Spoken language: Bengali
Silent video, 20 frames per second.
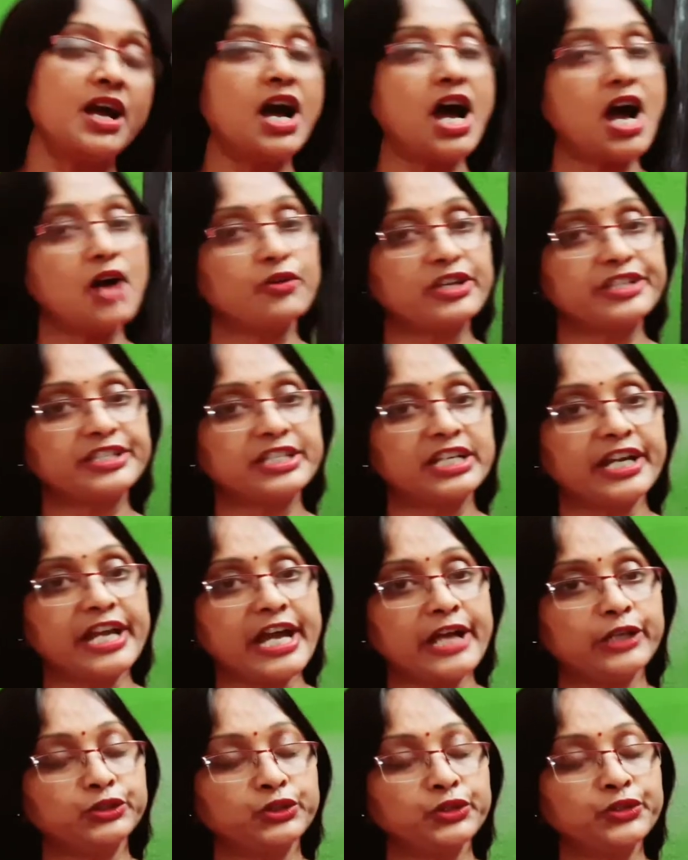হাওড়া জেলার
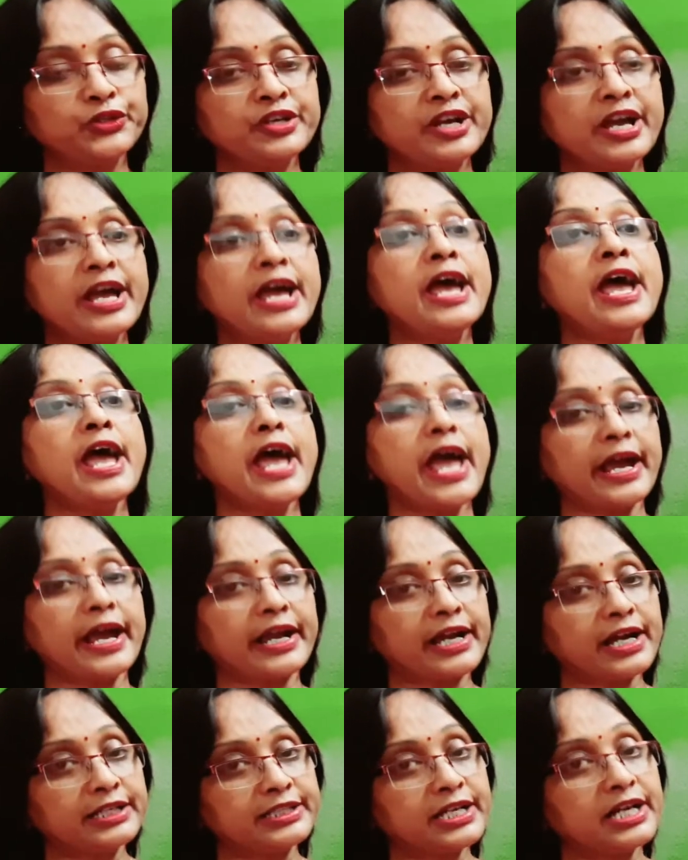আয়তন এক
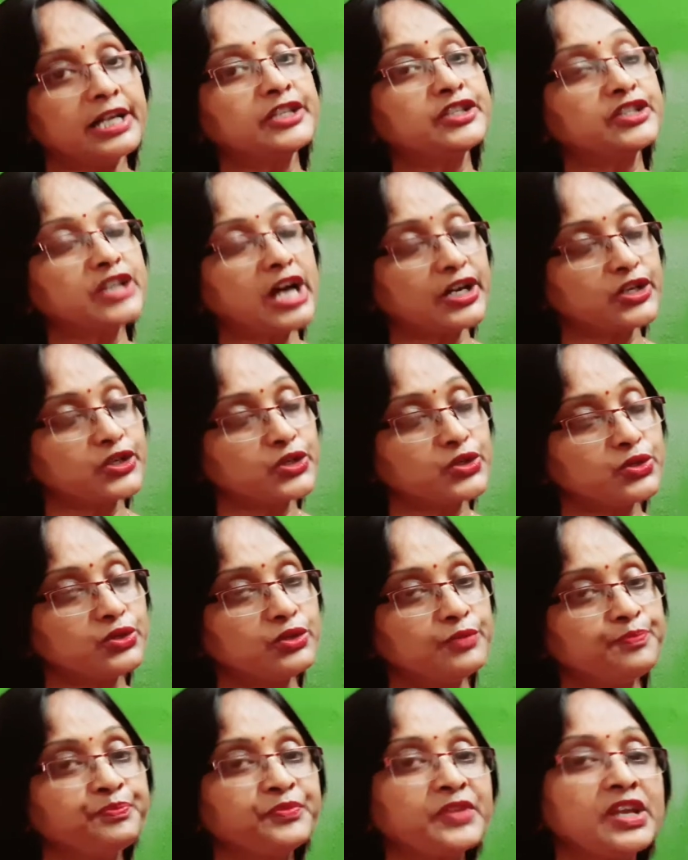হাজার চারশো
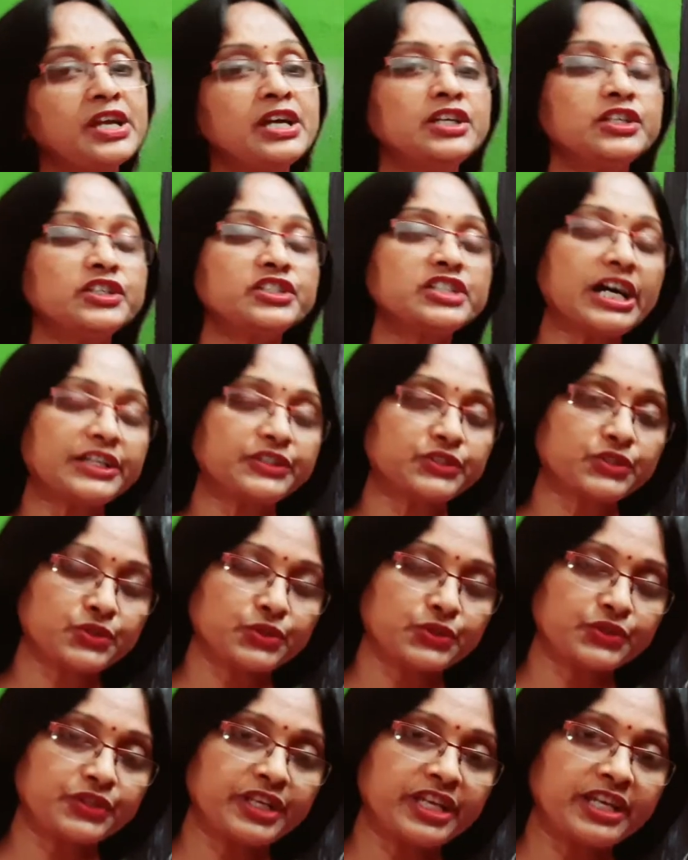
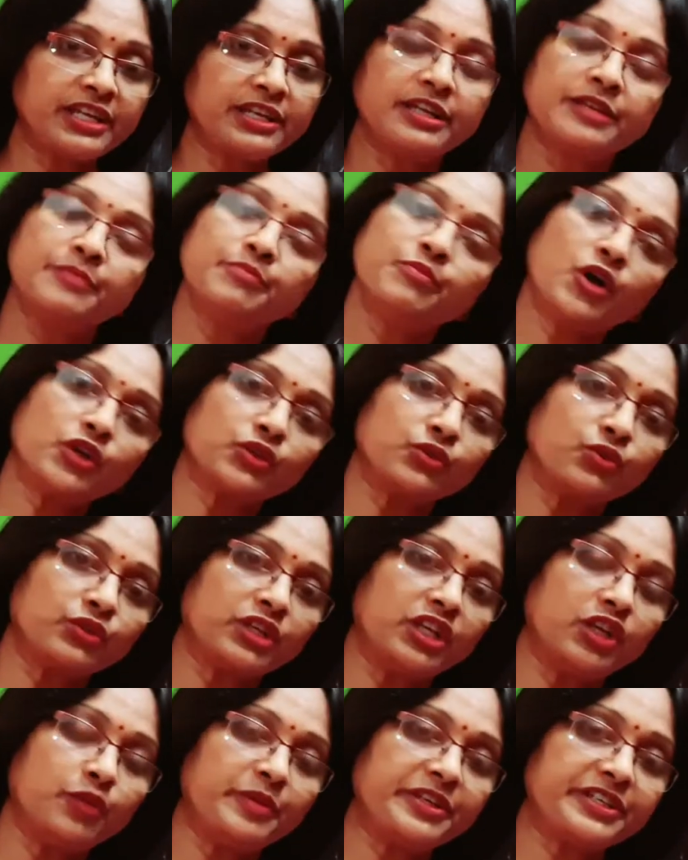সাতষট্টি বর্গ
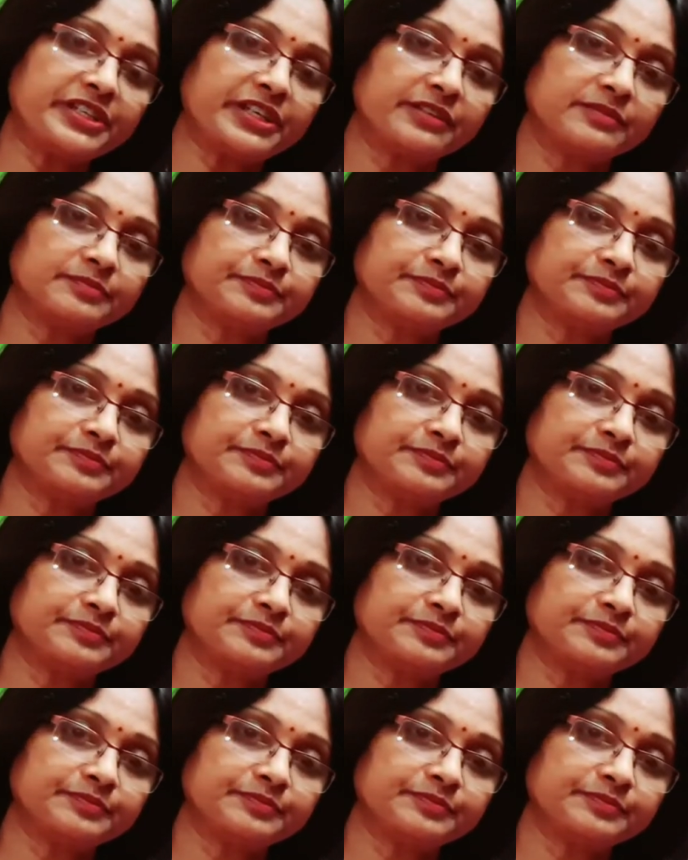কিলোমিটার